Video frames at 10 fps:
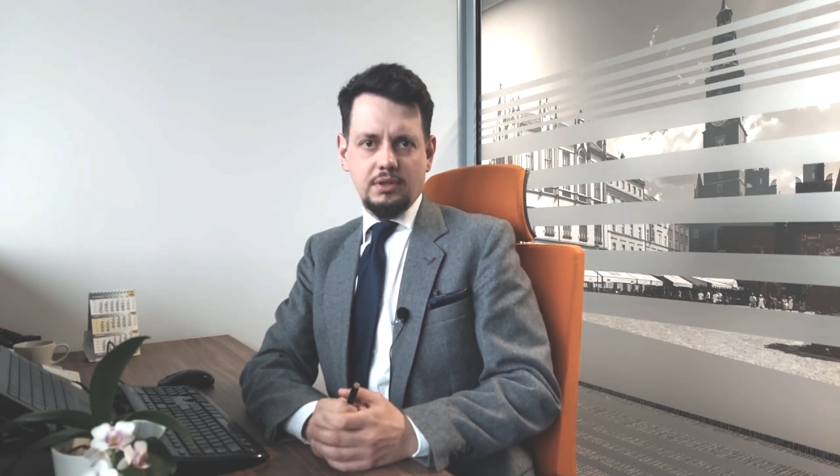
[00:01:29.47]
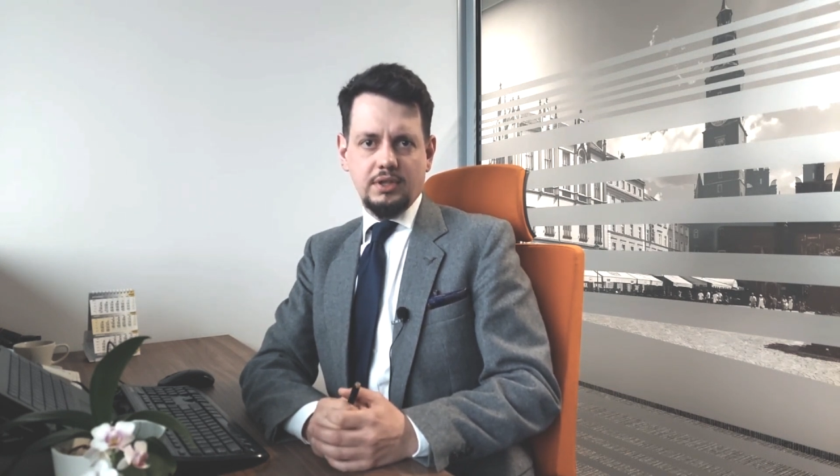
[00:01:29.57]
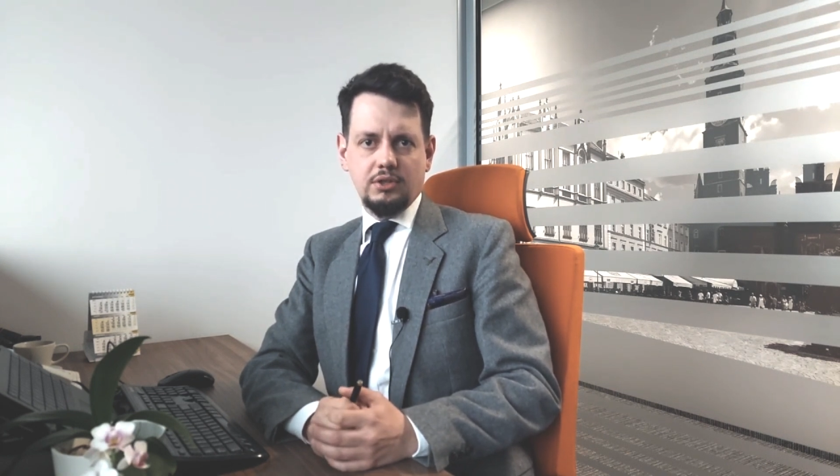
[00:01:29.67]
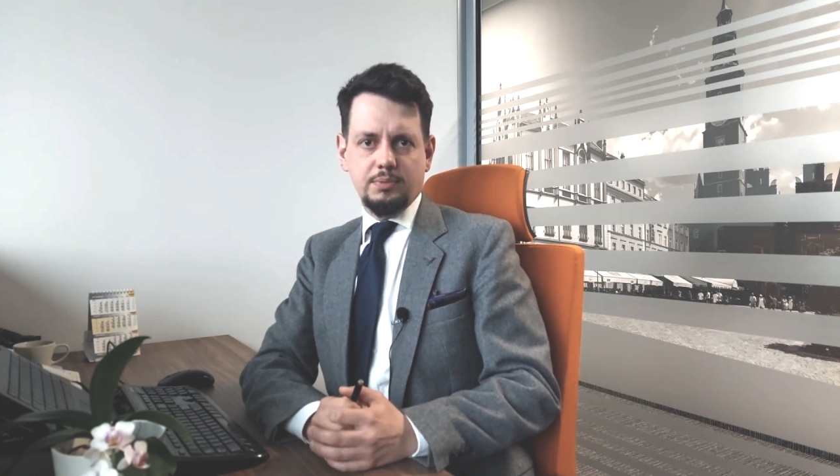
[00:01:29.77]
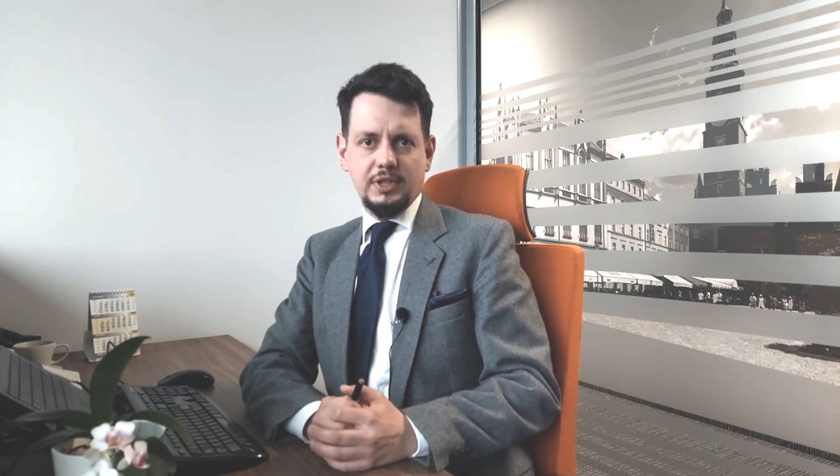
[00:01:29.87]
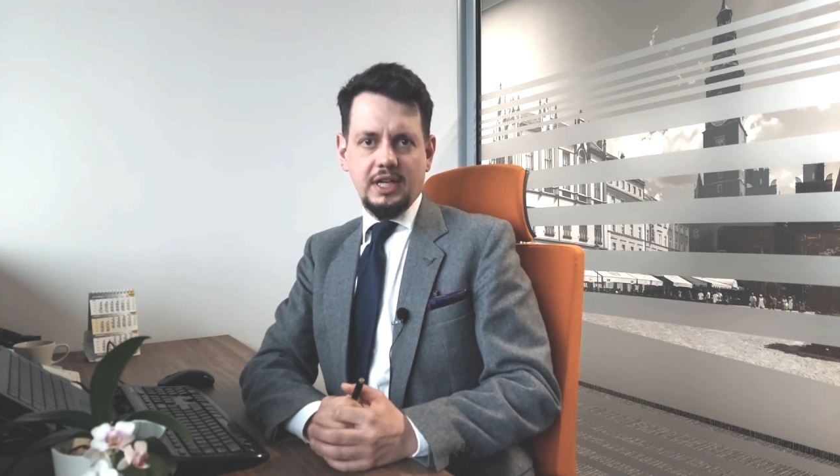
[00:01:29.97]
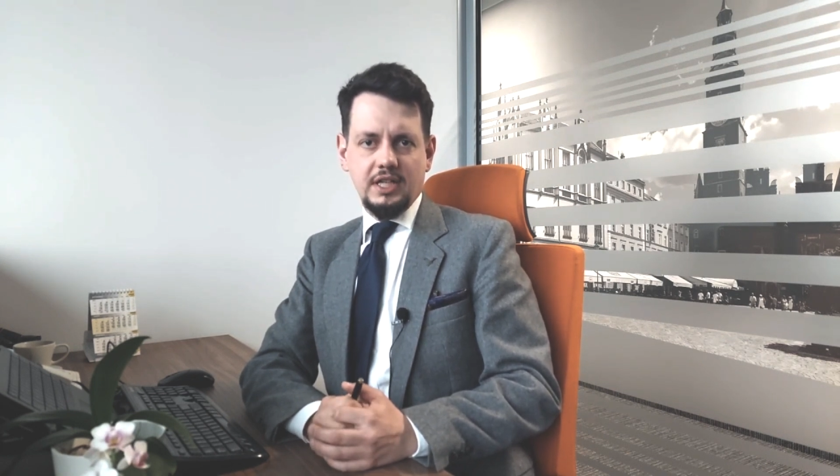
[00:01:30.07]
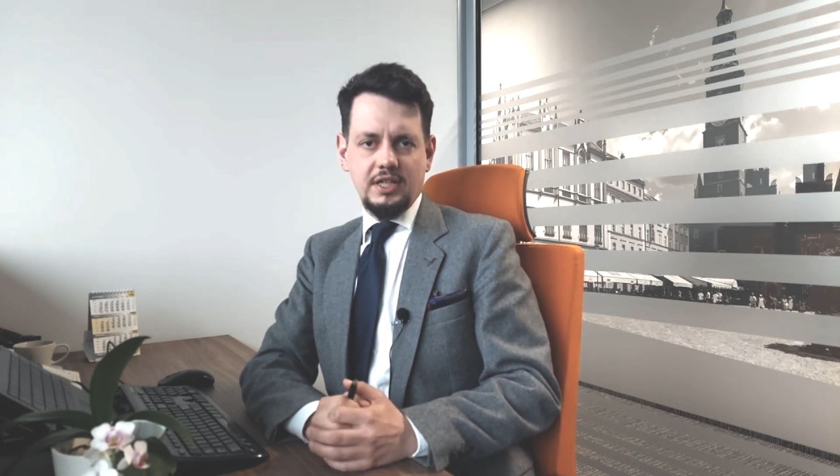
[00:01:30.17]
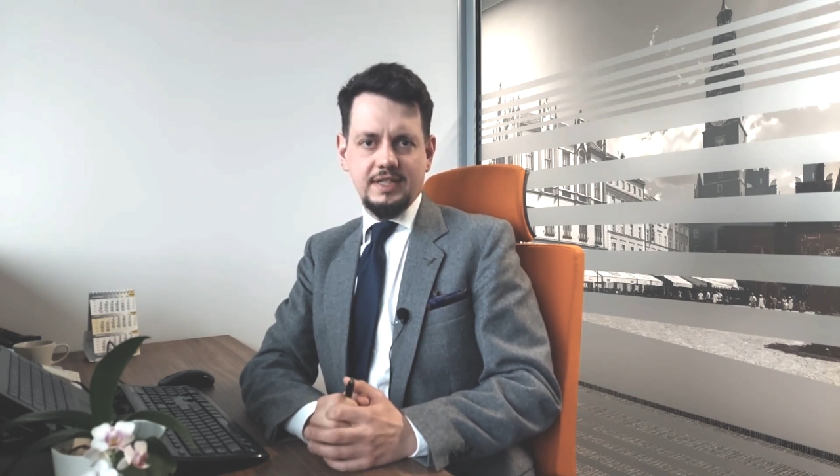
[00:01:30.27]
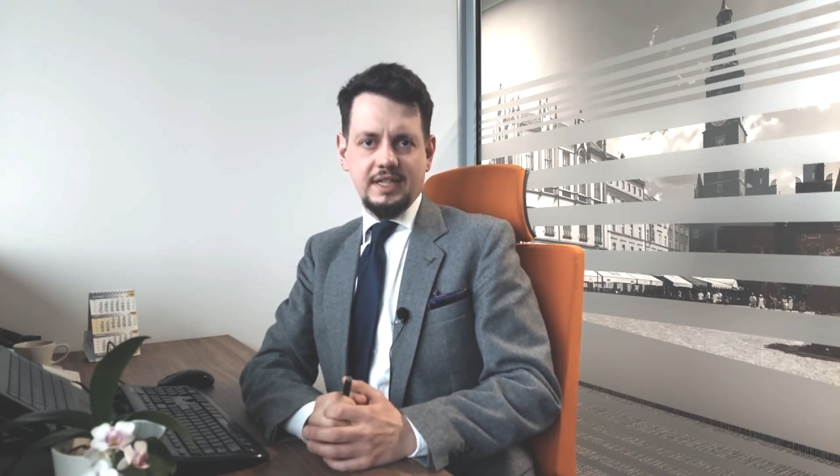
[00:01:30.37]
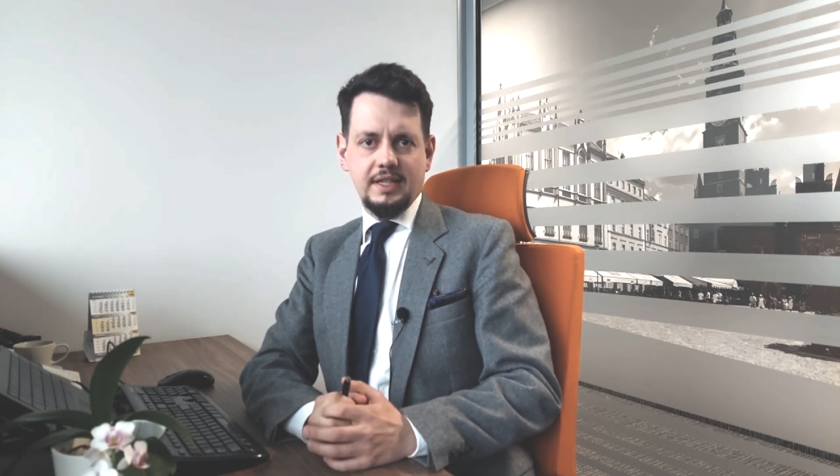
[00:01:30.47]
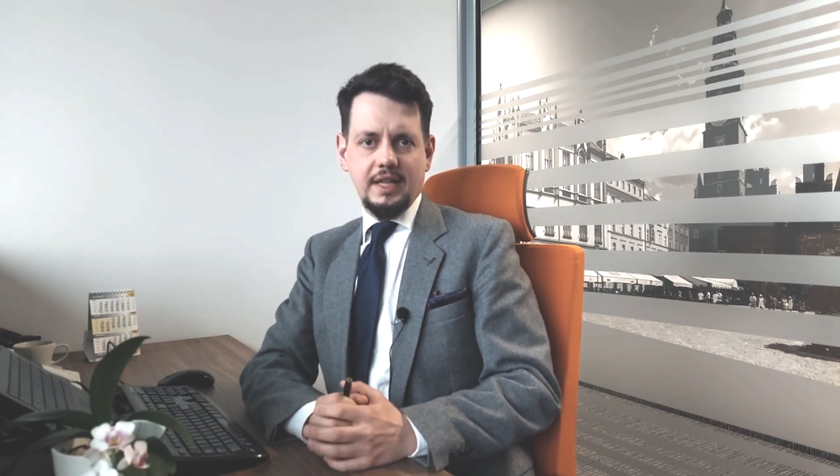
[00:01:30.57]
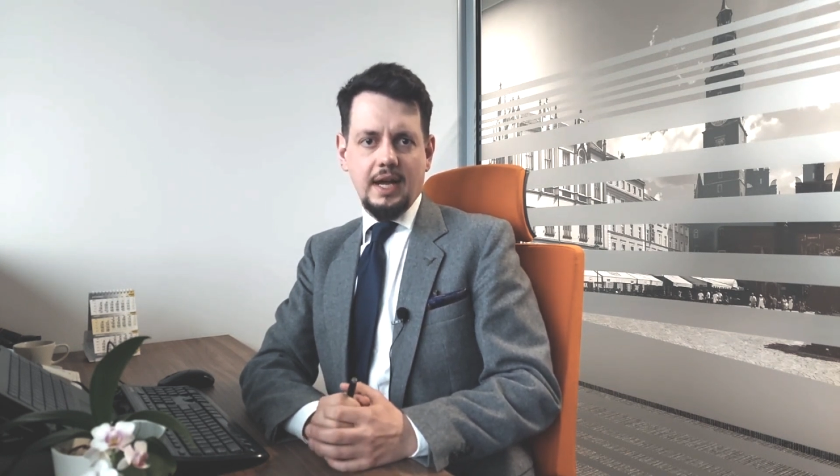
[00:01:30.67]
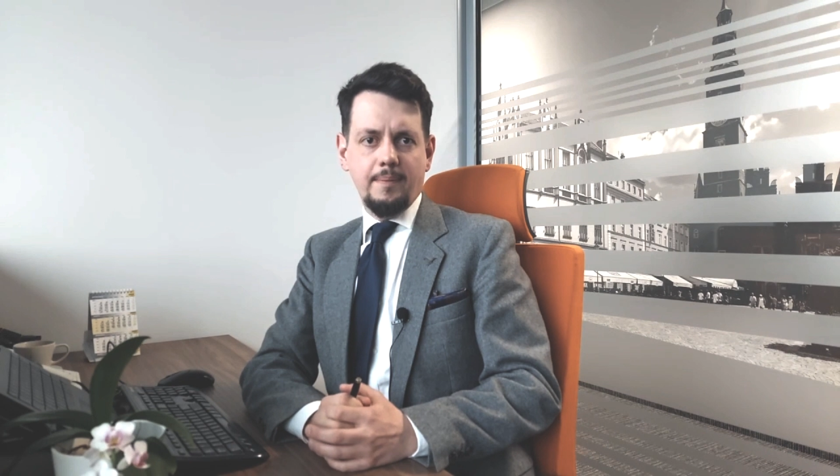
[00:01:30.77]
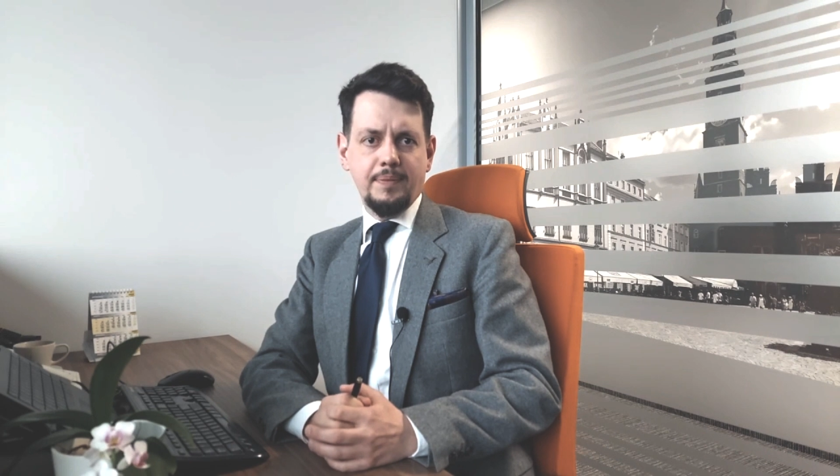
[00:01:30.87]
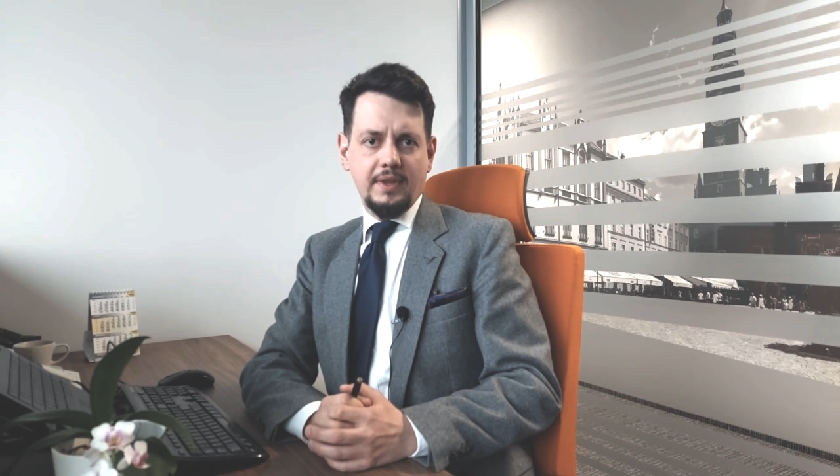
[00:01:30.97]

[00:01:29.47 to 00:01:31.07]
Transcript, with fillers: strony gospodarki chińskiej na,